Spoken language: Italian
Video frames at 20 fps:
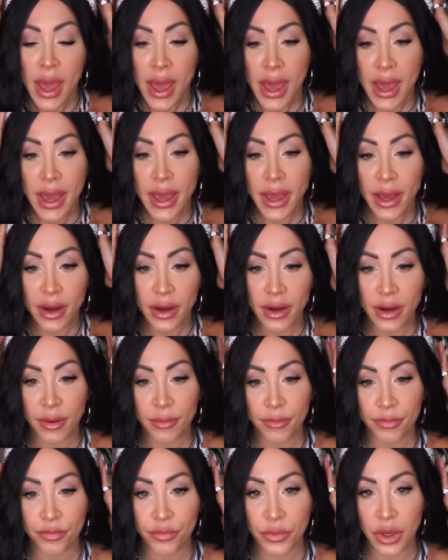e
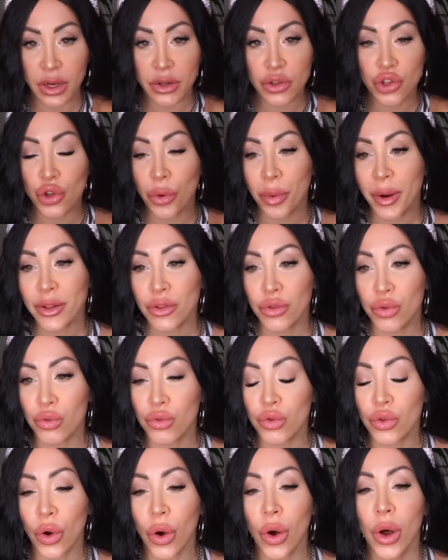um,
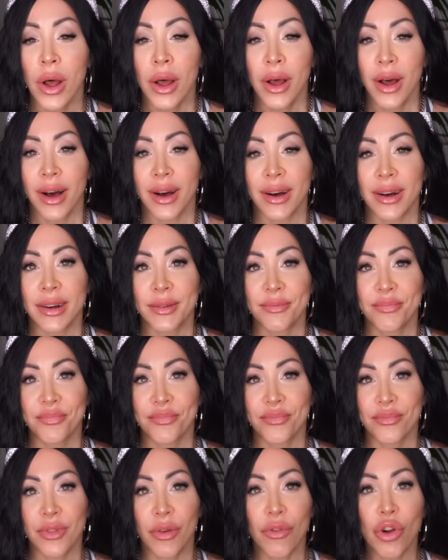soprattutto
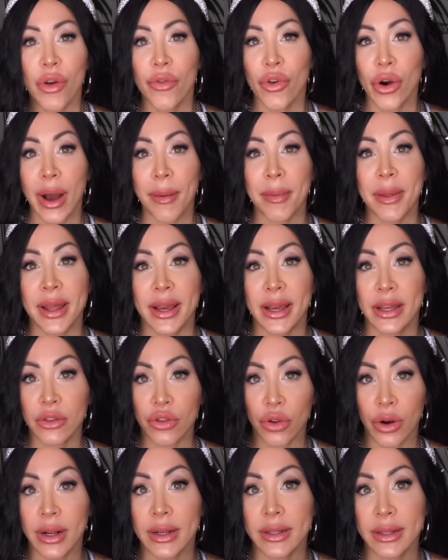uh, volevo capire che
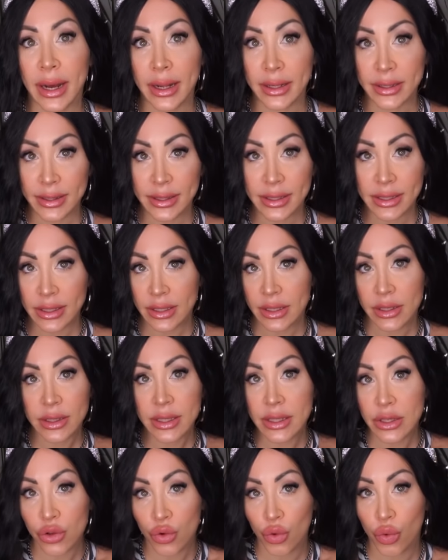tonalità di,
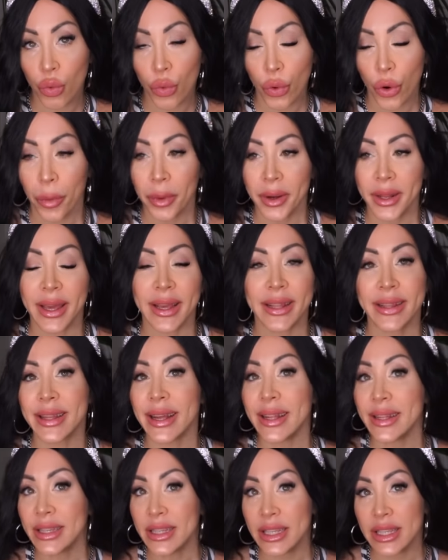di, scuro perché in
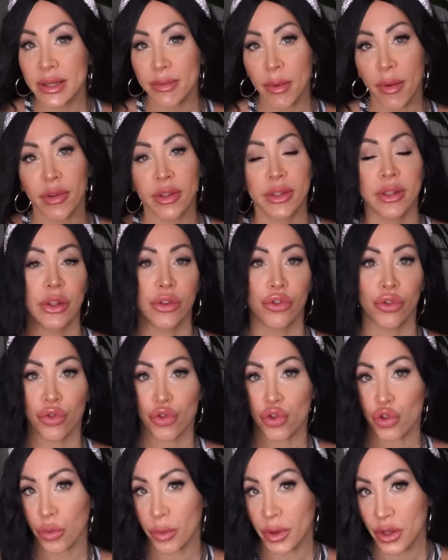tantissime avete detto
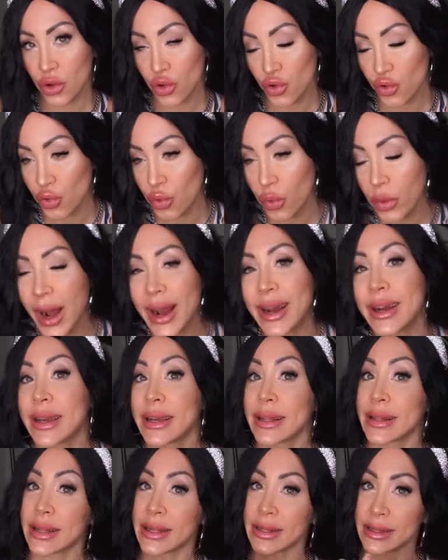sto meglio scura
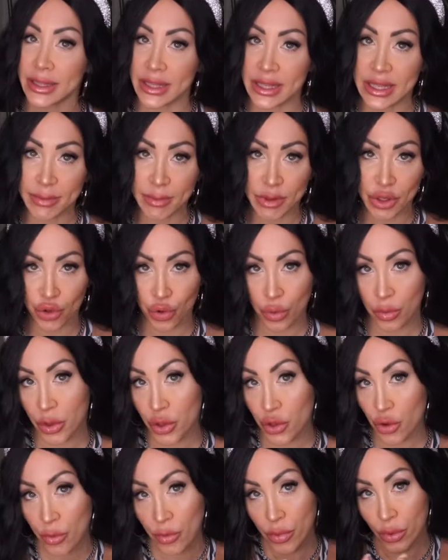anche in tantissime sto
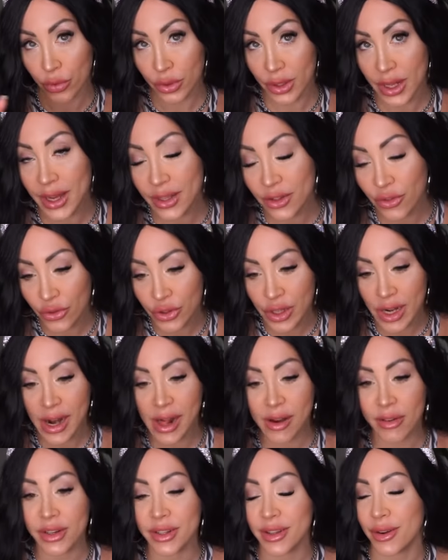meglio bionda eh, devo dire
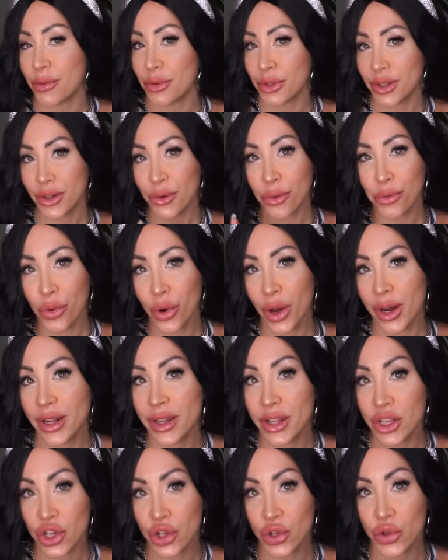la verità quindi comunque
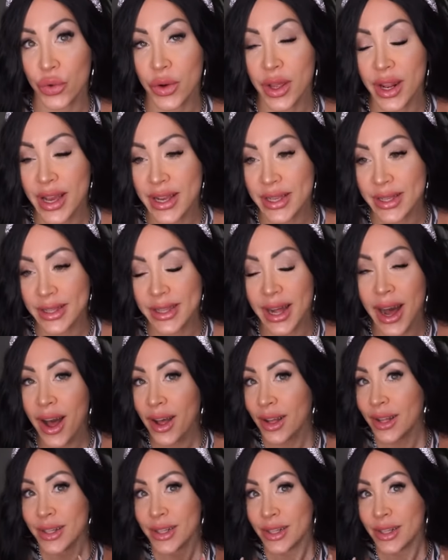l'indecisione resta